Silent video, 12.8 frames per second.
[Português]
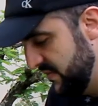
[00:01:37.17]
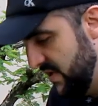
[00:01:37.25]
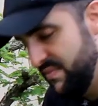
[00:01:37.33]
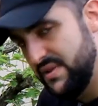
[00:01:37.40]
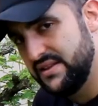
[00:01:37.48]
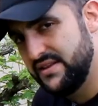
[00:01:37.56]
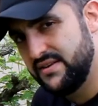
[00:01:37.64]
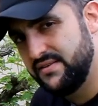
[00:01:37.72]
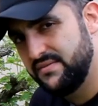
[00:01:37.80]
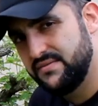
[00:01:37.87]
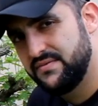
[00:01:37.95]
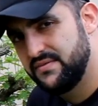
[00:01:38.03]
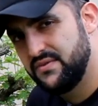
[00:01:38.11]
É uma planta
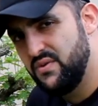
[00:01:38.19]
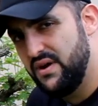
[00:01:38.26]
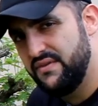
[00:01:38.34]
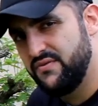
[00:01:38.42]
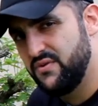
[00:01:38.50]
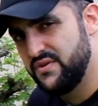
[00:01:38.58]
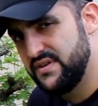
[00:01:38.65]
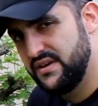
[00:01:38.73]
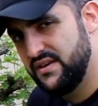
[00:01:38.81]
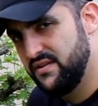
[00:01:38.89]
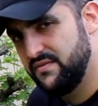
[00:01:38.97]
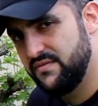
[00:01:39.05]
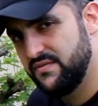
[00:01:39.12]
com a força
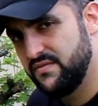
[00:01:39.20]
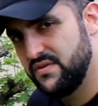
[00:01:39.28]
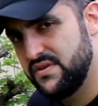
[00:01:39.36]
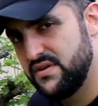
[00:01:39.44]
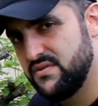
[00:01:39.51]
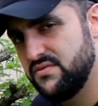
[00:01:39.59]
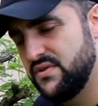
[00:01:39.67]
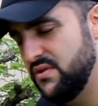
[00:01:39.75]
que vocês não...